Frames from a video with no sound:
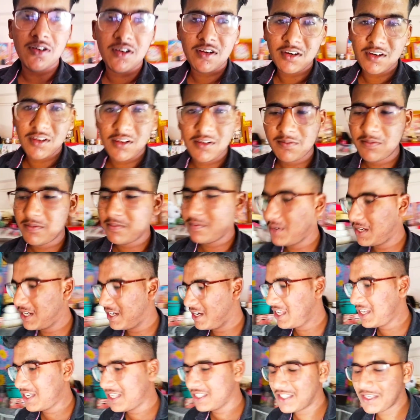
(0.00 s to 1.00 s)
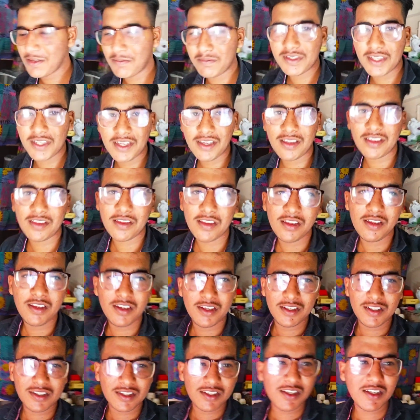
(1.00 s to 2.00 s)
और भिंडी की सब्ज़ी
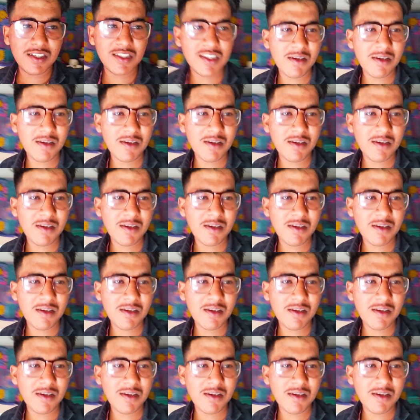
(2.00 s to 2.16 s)
ये